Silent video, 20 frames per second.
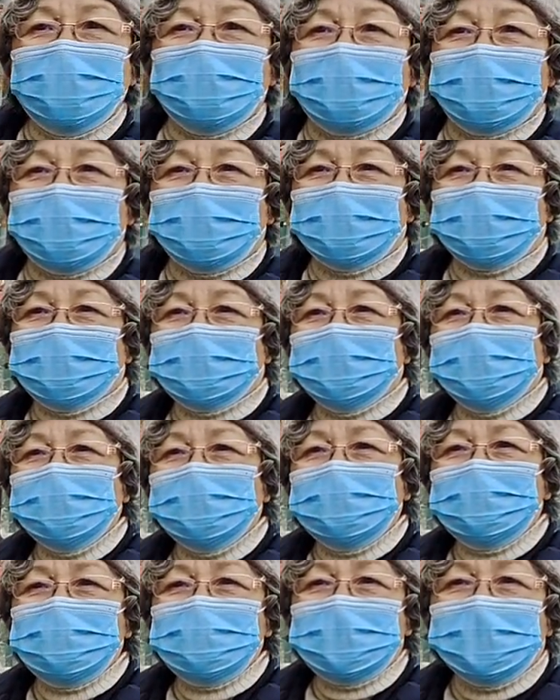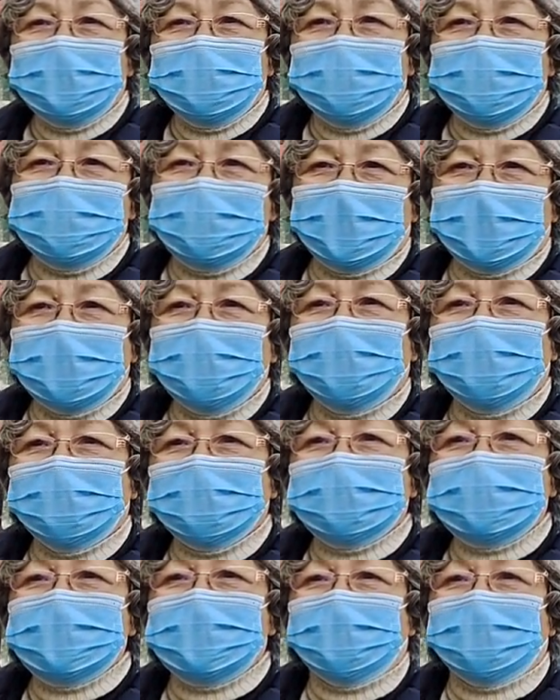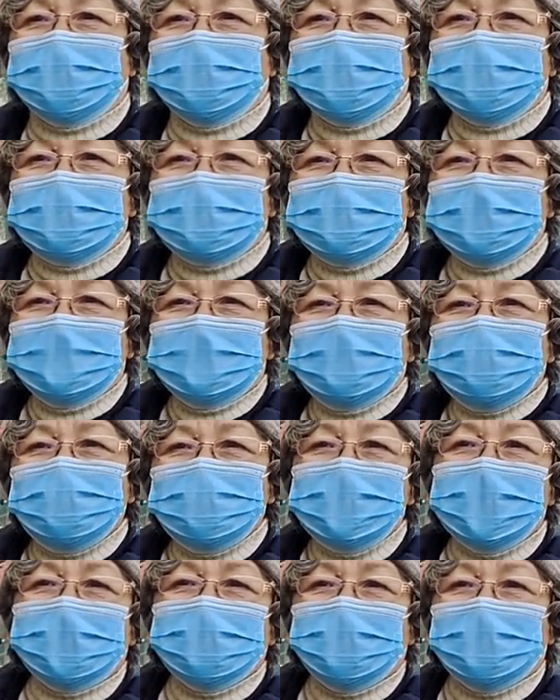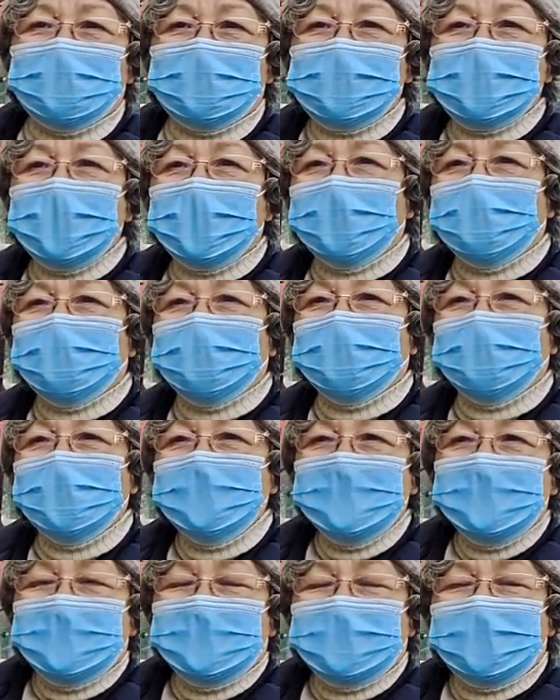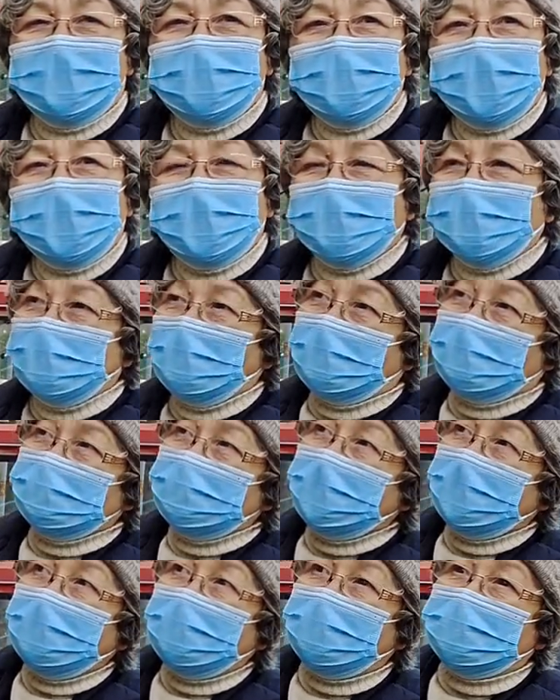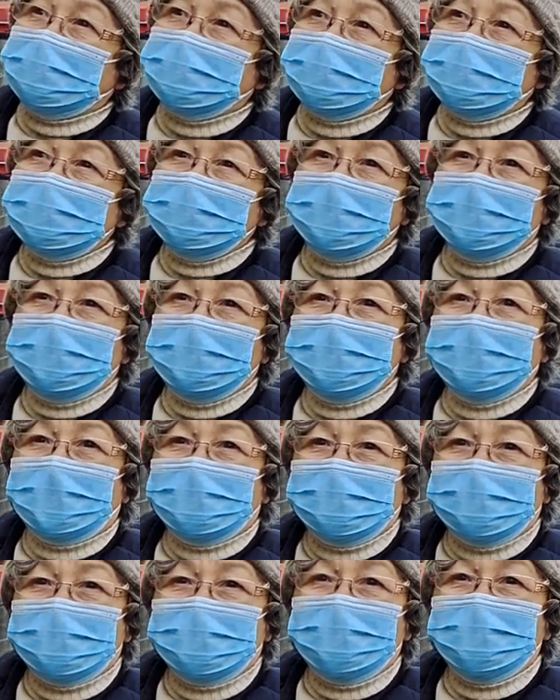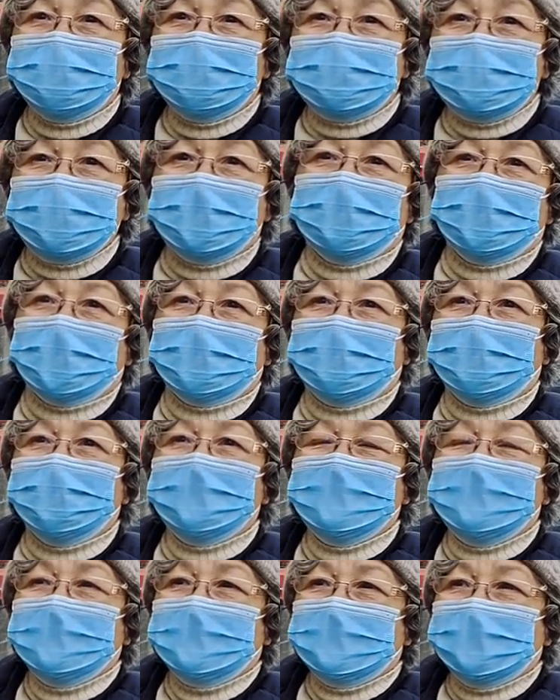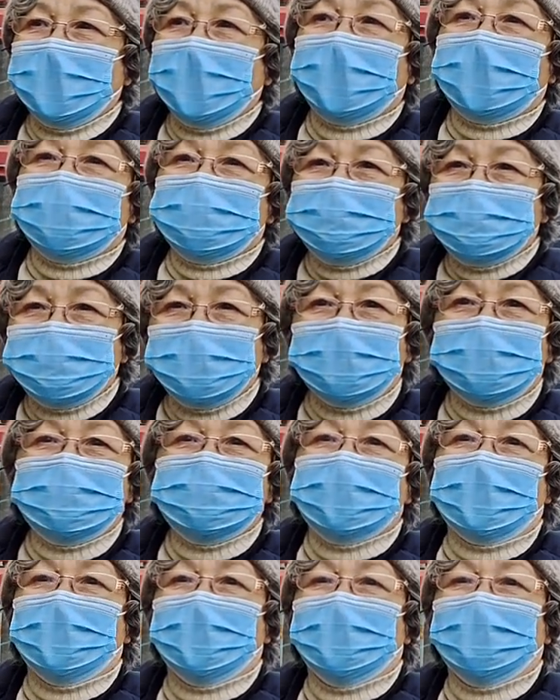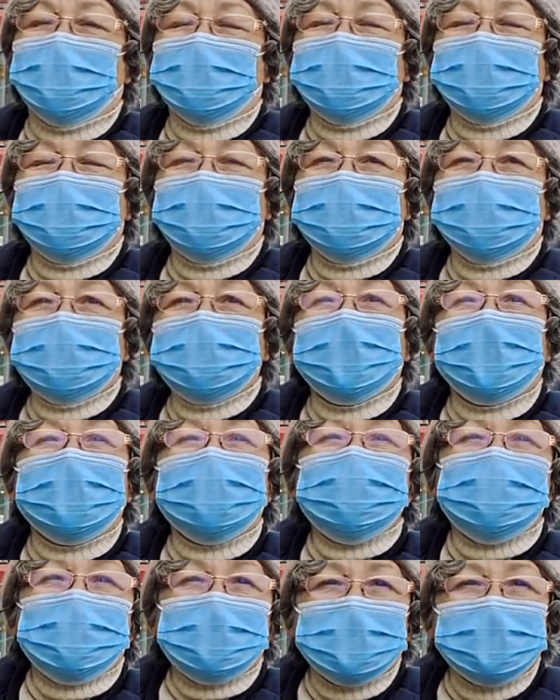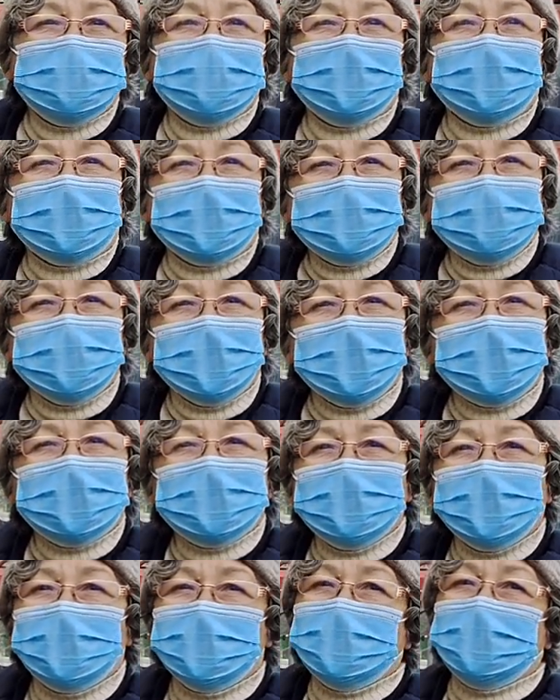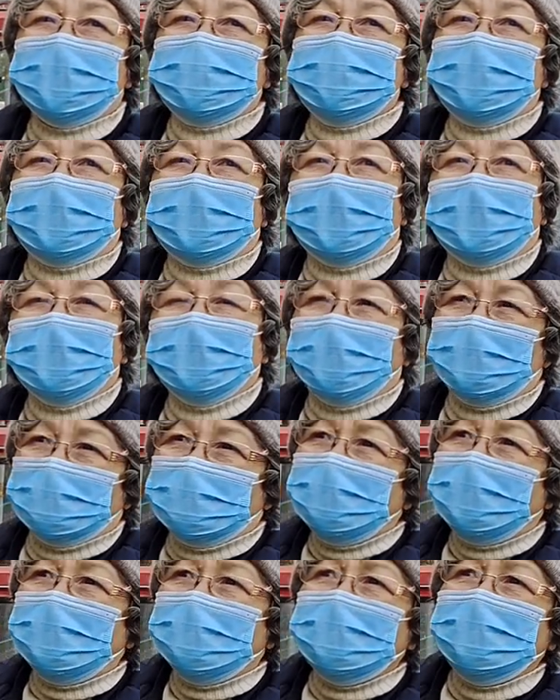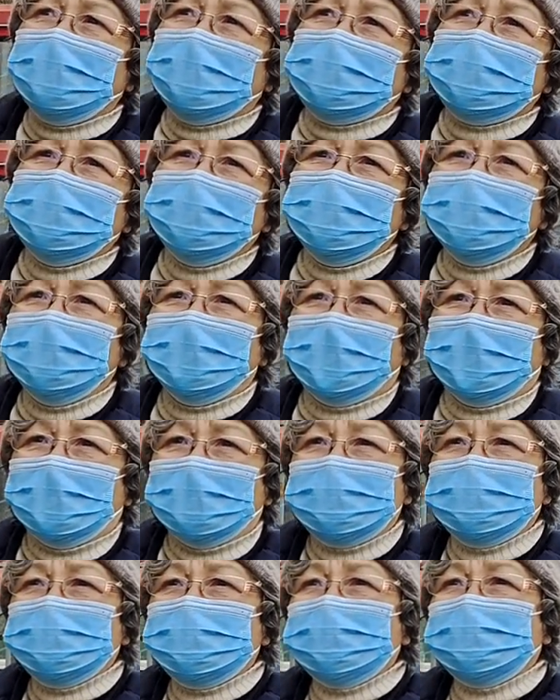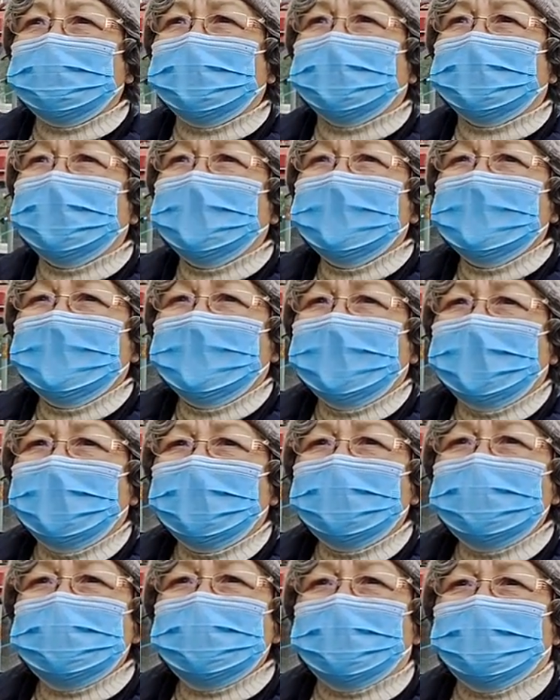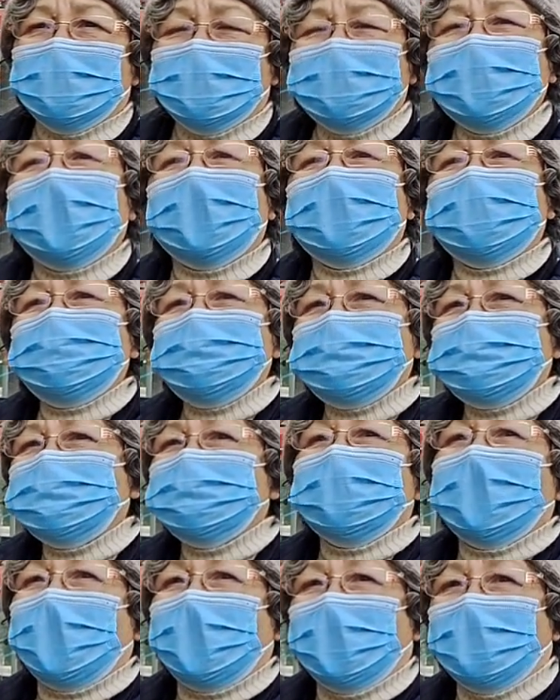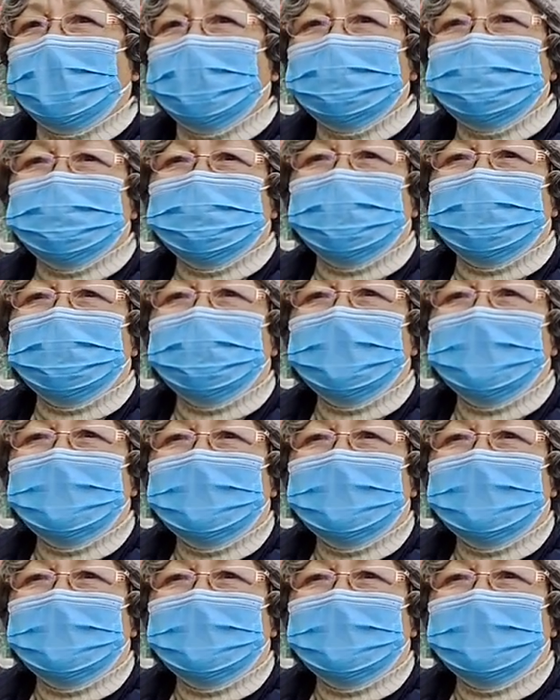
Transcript: 两口都身体健康行，互相有个照。顾，照对啊。一旦我们这好多就一旦一个走了，那个就得走，就得跟儿女离啊，跟儿女走了，好好好多，就是一个走了，那个就不来了，就